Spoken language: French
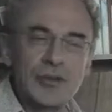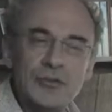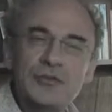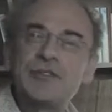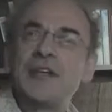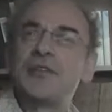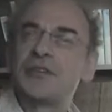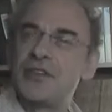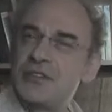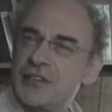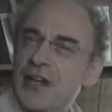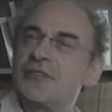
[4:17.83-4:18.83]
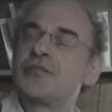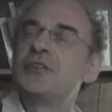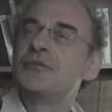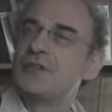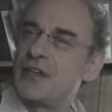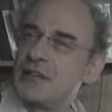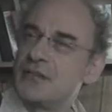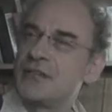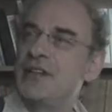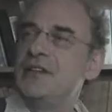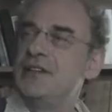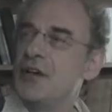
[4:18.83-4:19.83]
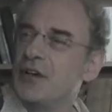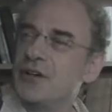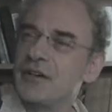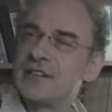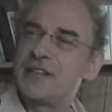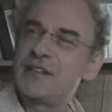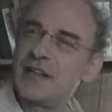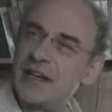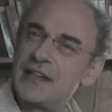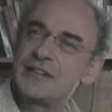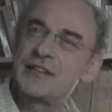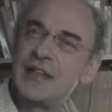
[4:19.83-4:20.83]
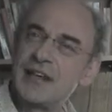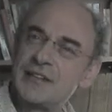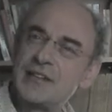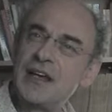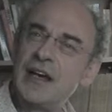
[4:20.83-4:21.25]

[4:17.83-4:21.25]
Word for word: que nous ayons des chefs, que nous ayons des leaders, etc. etc.,